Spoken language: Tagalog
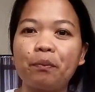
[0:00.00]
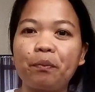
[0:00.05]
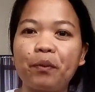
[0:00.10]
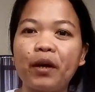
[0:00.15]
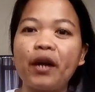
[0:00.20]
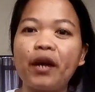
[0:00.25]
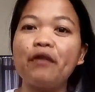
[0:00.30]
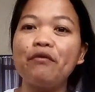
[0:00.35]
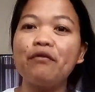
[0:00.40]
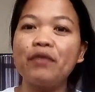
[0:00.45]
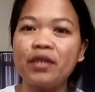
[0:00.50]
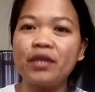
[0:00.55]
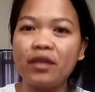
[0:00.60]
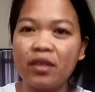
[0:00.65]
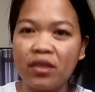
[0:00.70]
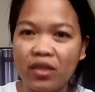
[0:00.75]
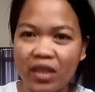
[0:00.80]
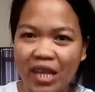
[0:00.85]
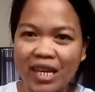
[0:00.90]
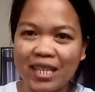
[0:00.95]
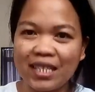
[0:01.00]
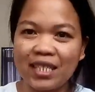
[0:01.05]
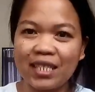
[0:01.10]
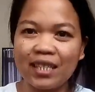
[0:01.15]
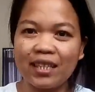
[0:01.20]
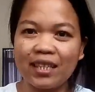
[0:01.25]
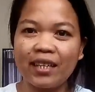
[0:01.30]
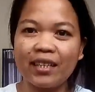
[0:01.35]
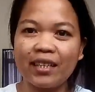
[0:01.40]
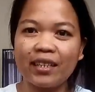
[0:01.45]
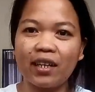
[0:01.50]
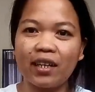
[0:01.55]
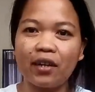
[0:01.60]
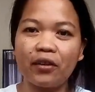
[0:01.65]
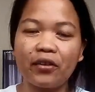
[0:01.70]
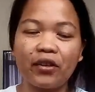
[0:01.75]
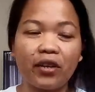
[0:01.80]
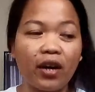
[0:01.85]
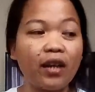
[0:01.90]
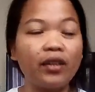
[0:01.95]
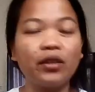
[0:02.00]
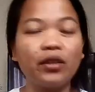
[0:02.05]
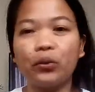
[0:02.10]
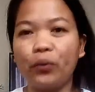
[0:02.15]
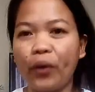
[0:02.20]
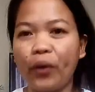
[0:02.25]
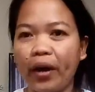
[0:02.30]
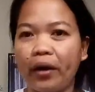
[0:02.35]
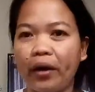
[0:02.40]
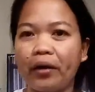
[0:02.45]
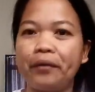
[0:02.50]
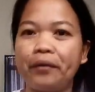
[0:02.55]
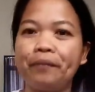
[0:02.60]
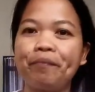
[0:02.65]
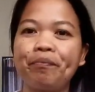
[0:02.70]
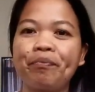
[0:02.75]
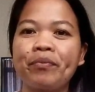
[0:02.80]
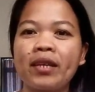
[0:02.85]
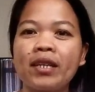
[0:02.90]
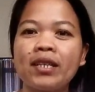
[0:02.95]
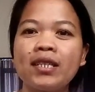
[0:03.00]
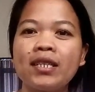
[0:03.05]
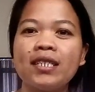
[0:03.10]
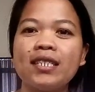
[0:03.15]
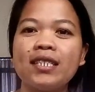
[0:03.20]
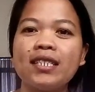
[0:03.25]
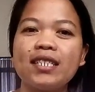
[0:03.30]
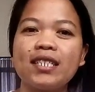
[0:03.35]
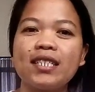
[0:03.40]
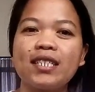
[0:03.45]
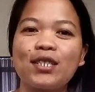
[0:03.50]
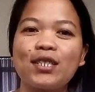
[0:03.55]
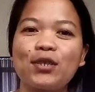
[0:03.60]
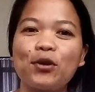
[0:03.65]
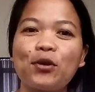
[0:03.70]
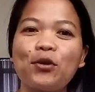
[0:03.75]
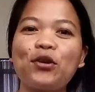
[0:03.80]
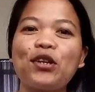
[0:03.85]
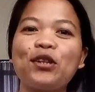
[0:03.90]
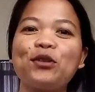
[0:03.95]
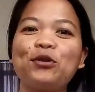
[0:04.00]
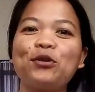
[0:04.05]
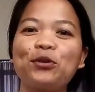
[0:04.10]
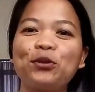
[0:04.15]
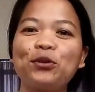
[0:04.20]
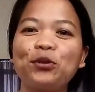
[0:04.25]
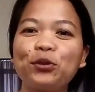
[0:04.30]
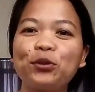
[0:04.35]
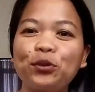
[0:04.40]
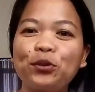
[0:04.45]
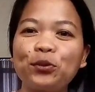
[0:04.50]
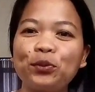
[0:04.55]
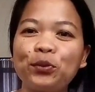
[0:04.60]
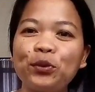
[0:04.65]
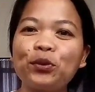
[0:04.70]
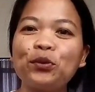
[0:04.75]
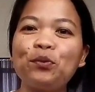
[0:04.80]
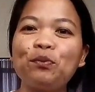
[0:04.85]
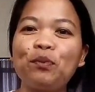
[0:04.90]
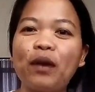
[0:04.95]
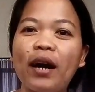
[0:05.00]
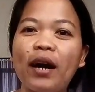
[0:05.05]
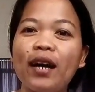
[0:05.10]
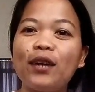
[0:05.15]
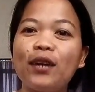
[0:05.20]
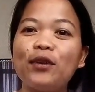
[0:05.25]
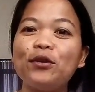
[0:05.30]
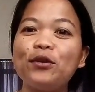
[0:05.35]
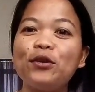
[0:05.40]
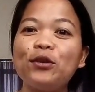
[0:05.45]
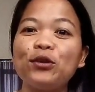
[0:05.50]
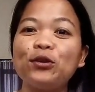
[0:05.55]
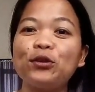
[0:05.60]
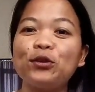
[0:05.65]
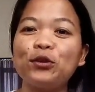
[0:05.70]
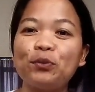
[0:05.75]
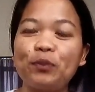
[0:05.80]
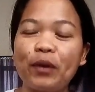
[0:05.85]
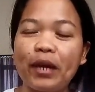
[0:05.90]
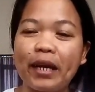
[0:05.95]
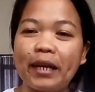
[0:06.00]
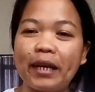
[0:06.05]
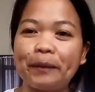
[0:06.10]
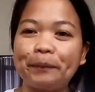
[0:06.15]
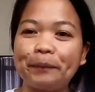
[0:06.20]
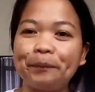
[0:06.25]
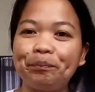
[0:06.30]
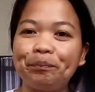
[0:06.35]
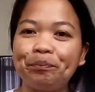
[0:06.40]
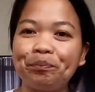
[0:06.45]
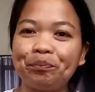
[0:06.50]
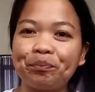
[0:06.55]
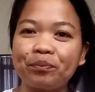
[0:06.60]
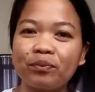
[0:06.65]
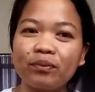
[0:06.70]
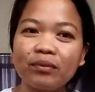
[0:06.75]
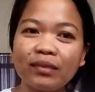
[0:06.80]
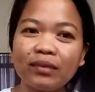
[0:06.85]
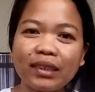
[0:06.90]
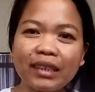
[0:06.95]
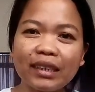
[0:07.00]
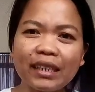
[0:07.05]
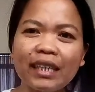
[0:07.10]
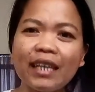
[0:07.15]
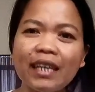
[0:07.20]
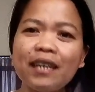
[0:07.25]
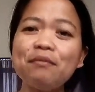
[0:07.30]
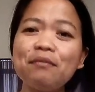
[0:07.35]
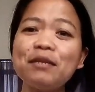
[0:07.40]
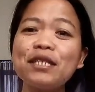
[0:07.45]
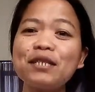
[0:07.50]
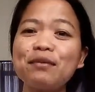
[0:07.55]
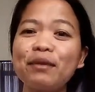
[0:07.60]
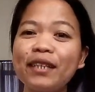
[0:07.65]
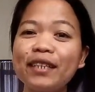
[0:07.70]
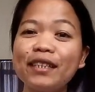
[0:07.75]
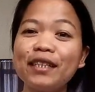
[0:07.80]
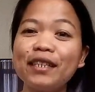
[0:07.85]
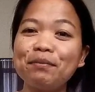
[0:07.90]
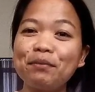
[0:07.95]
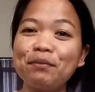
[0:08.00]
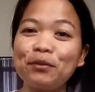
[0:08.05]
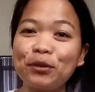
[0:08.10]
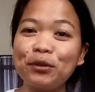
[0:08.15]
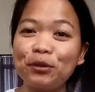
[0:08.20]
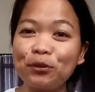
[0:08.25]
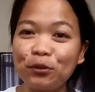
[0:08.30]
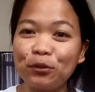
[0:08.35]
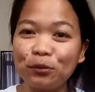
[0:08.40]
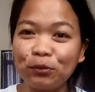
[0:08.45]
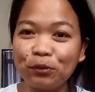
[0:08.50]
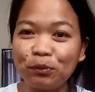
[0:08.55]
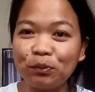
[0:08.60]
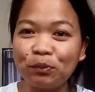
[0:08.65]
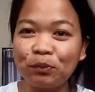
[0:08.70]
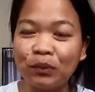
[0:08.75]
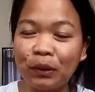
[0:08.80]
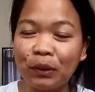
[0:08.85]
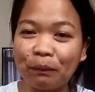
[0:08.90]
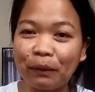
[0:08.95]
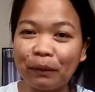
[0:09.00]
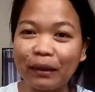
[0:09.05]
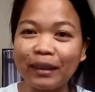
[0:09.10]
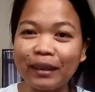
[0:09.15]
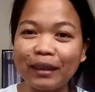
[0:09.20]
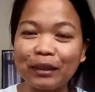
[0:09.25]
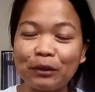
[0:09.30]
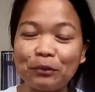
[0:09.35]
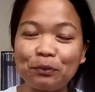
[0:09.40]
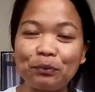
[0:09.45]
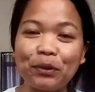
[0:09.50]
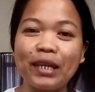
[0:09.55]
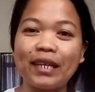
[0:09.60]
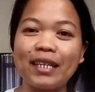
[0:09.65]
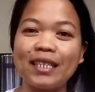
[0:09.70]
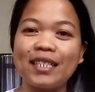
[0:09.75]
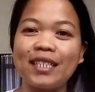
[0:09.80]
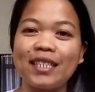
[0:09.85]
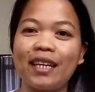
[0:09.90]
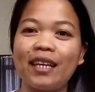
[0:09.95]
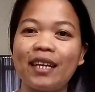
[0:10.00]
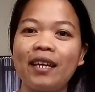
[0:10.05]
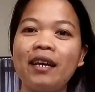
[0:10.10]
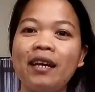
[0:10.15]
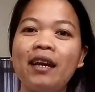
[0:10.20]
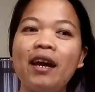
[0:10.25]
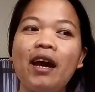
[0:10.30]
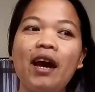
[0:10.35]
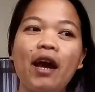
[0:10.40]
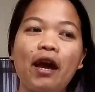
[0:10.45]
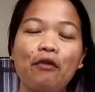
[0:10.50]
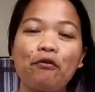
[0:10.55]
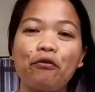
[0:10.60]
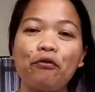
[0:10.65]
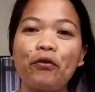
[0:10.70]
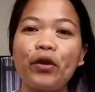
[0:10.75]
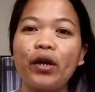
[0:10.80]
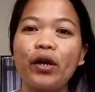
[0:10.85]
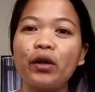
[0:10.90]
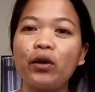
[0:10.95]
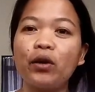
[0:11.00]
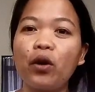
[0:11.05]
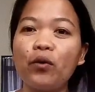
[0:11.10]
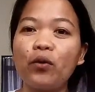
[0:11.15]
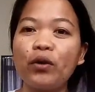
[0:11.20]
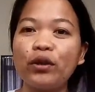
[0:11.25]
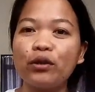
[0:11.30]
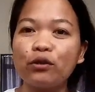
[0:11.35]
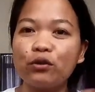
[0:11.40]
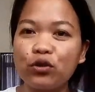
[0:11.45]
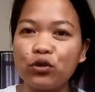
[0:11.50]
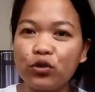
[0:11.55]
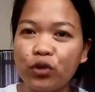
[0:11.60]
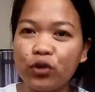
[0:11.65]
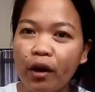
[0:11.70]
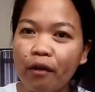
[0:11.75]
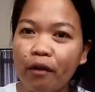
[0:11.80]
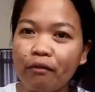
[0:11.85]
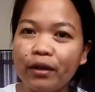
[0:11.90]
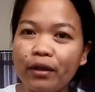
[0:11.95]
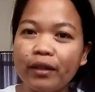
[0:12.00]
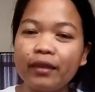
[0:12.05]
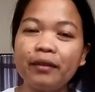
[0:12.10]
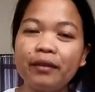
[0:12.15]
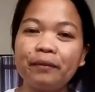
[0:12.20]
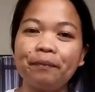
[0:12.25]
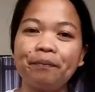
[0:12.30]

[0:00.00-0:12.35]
private things like our underwear. So, ituturo ko po kung paano tutupiin. Uh, mas maganda po itong napagkatupi kasi if we are going to travel,